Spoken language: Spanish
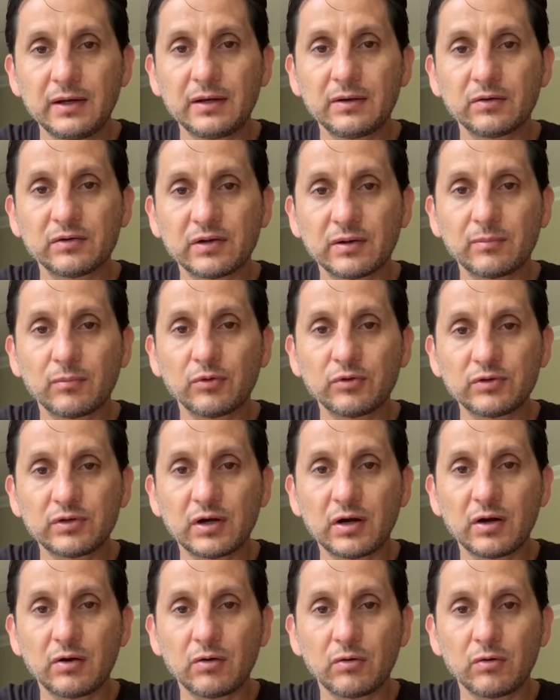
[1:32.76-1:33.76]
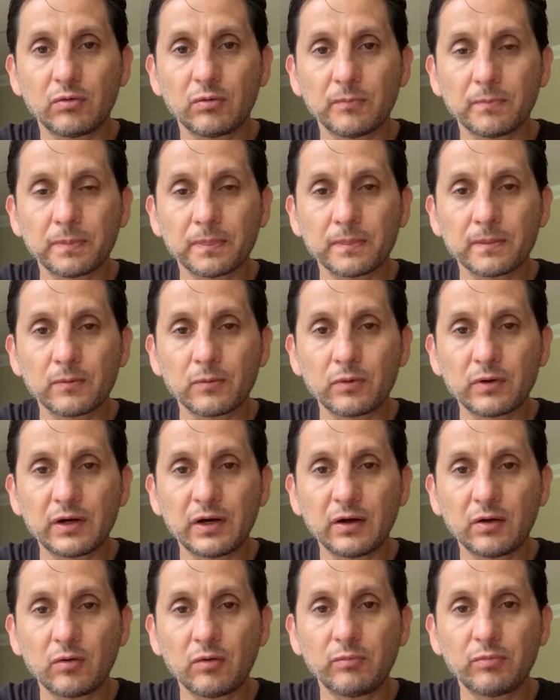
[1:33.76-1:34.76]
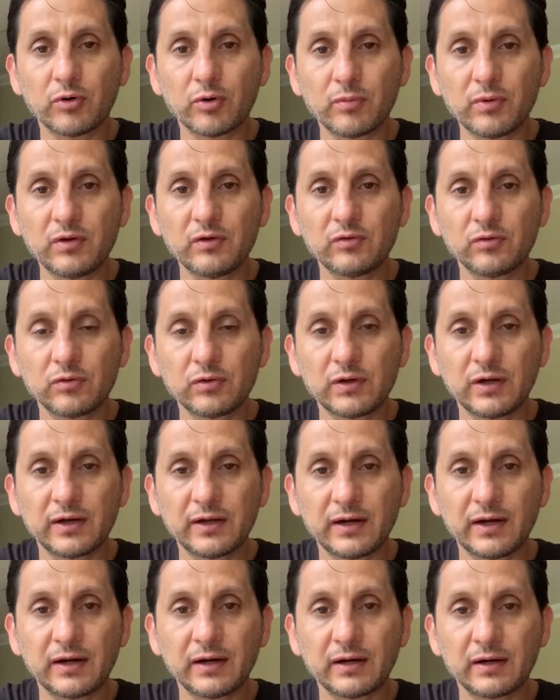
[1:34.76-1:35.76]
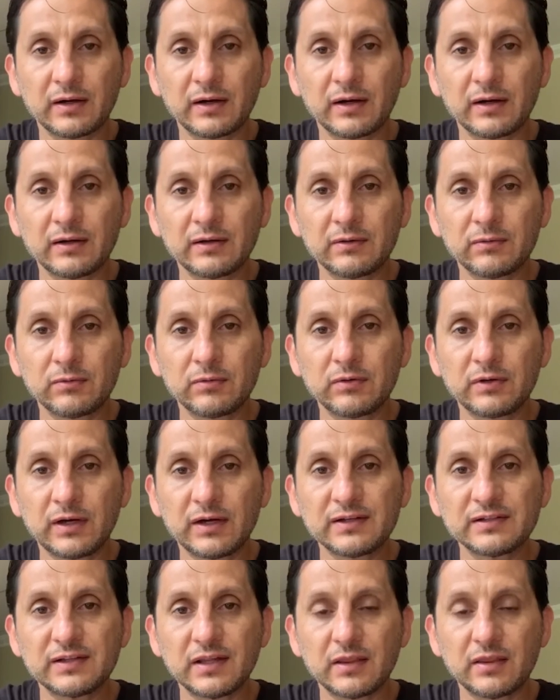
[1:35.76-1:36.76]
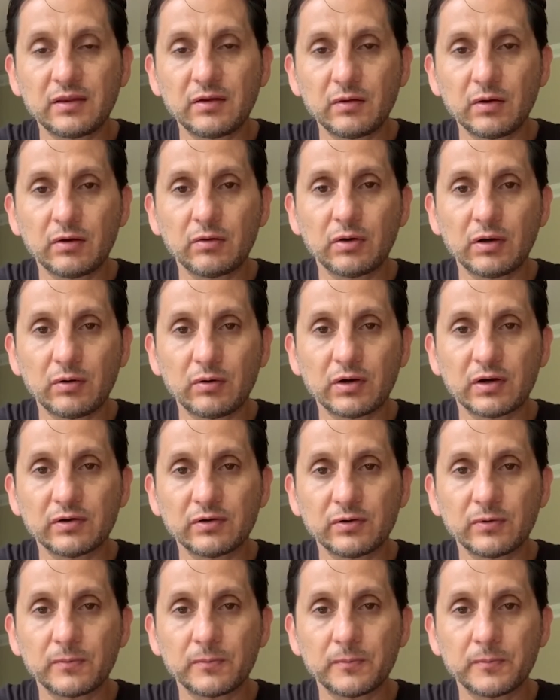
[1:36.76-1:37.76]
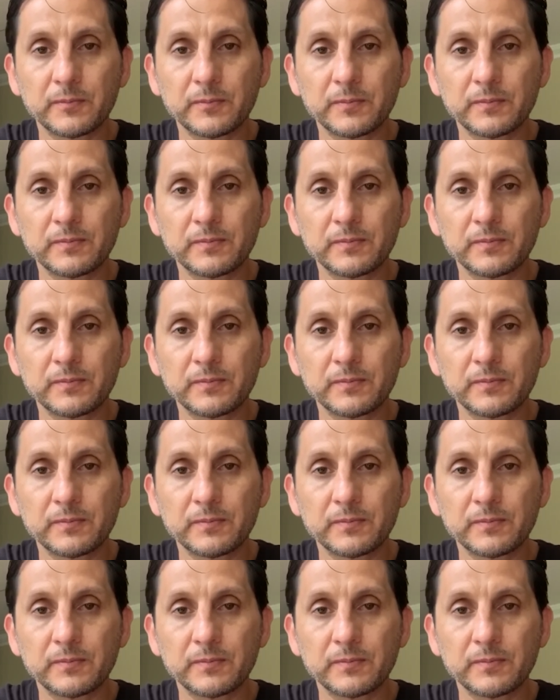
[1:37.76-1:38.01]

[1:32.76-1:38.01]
nos han mostrado un gran compromiso y una gran, un gran sentido de colaboración.